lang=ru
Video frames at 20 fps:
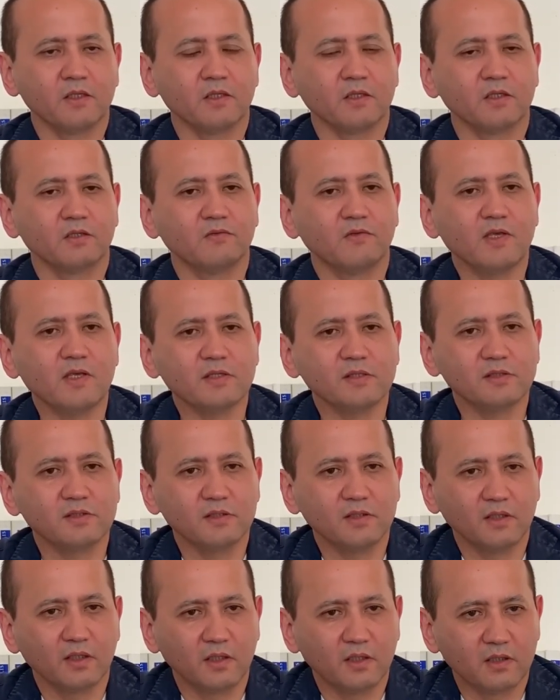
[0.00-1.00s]

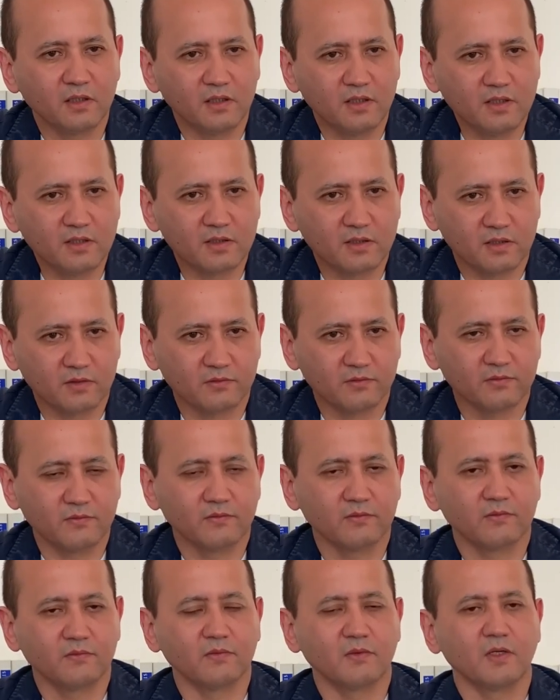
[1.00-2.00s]
200 лидеров
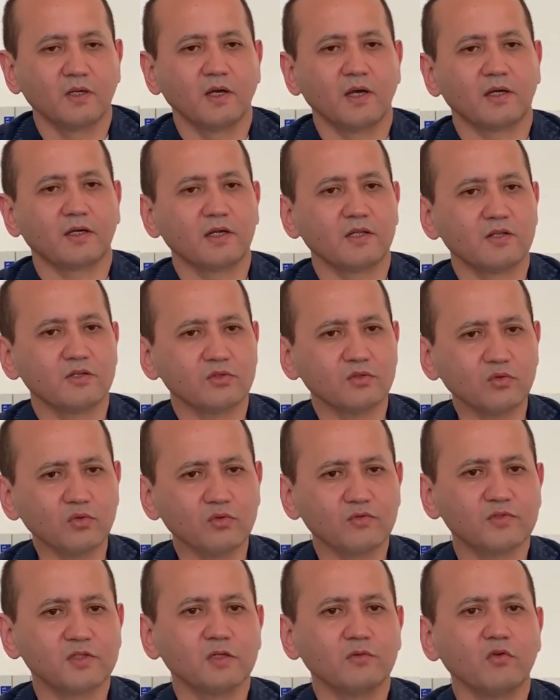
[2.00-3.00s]

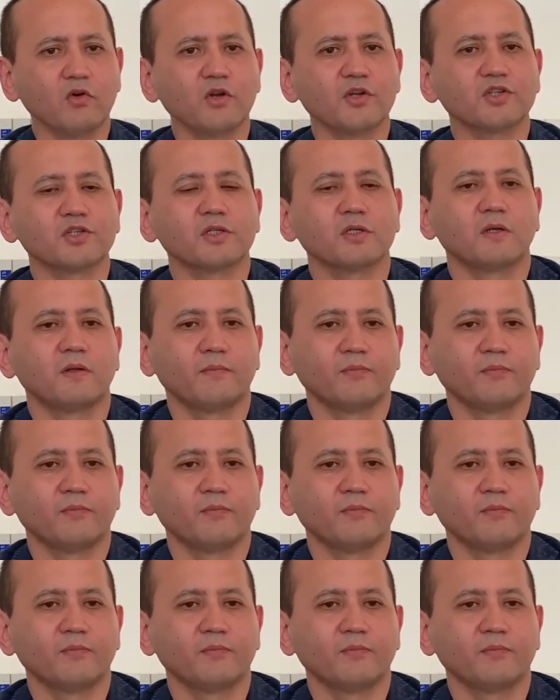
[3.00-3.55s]
организуют всего лишь